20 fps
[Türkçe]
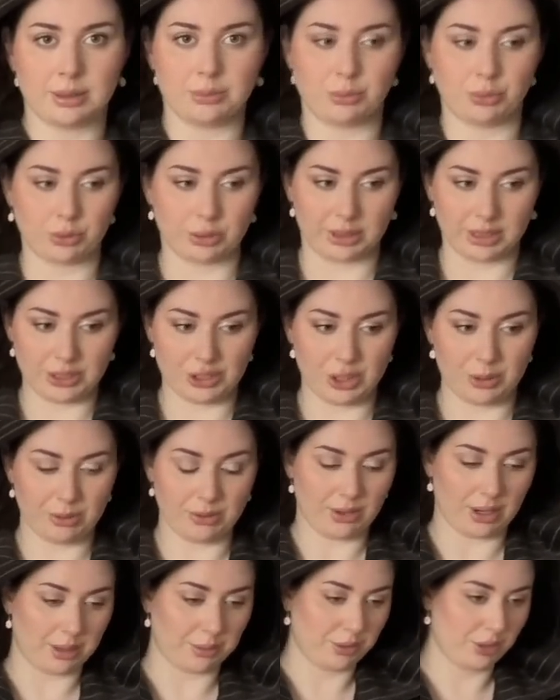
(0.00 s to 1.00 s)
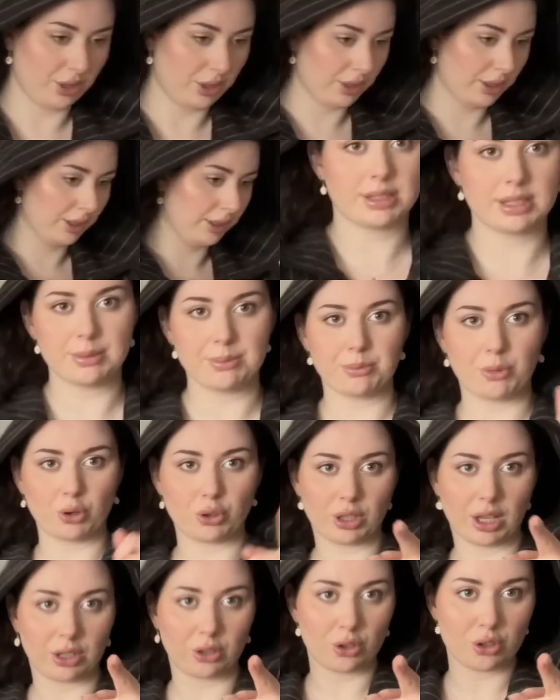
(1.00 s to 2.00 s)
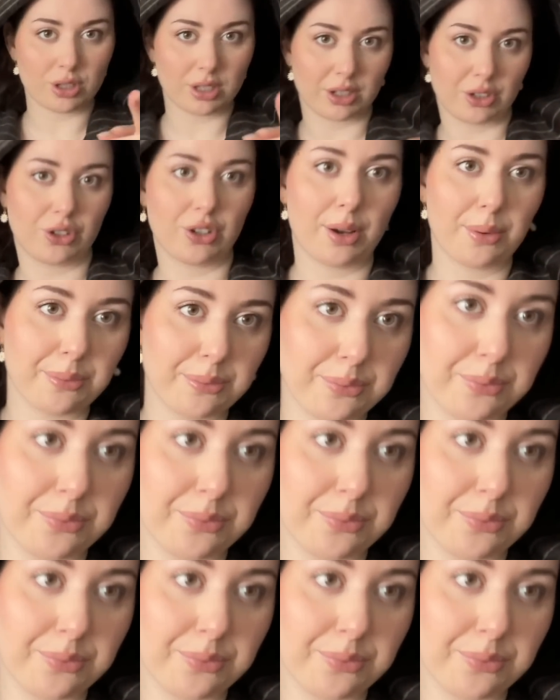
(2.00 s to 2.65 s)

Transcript: Burada da cebi varmış. Size boydan göstereceğim.